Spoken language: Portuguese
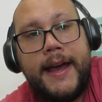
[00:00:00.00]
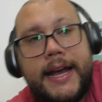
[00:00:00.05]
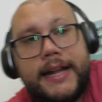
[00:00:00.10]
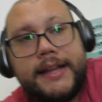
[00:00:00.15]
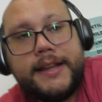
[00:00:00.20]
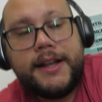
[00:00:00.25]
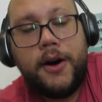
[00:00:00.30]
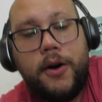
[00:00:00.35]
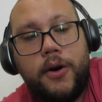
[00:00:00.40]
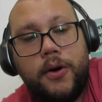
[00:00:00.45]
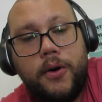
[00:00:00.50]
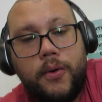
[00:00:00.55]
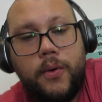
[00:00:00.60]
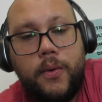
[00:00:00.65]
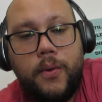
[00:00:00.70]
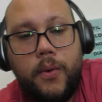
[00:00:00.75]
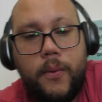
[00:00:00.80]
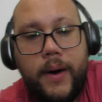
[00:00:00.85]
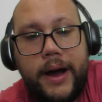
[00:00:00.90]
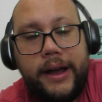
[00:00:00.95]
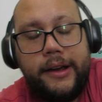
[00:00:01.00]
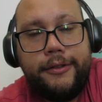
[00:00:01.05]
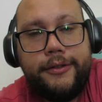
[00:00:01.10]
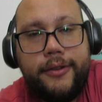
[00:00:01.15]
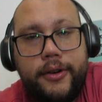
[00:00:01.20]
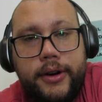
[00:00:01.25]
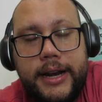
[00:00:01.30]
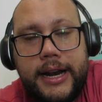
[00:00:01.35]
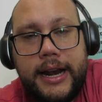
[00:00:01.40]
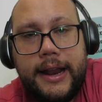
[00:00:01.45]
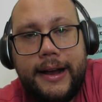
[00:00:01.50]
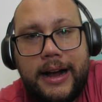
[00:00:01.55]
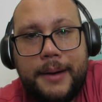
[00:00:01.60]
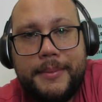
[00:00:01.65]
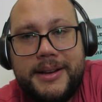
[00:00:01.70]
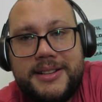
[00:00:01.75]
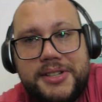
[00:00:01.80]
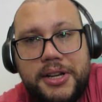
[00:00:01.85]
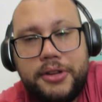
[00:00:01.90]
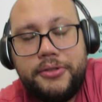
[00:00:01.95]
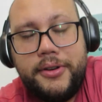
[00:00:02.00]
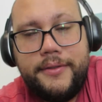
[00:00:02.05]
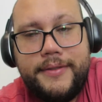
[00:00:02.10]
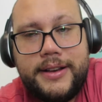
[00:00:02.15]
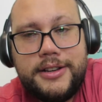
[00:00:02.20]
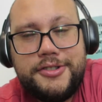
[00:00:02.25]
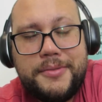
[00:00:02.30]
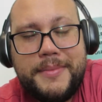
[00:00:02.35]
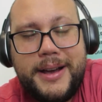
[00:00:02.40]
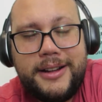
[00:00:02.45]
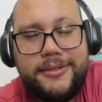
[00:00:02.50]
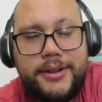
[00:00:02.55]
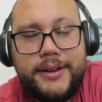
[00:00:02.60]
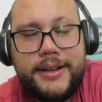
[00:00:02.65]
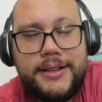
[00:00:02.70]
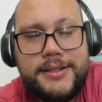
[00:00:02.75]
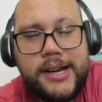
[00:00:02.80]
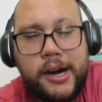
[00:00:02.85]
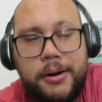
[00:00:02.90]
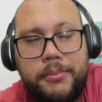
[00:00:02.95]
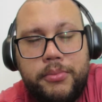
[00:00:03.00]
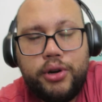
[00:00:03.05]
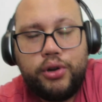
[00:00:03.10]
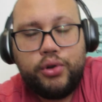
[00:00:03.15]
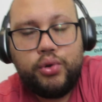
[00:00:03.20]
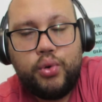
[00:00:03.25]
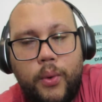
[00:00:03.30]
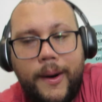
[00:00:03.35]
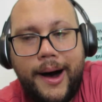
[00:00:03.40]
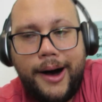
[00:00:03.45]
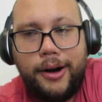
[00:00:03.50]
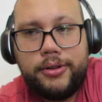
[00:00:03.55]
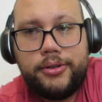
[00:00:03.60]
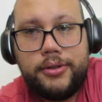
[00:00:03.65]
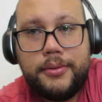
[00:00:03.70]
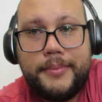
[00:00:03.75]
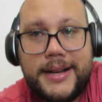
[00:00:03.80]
Então, o, o, iPhone ele acaba sendo um investimento inicial muito alto,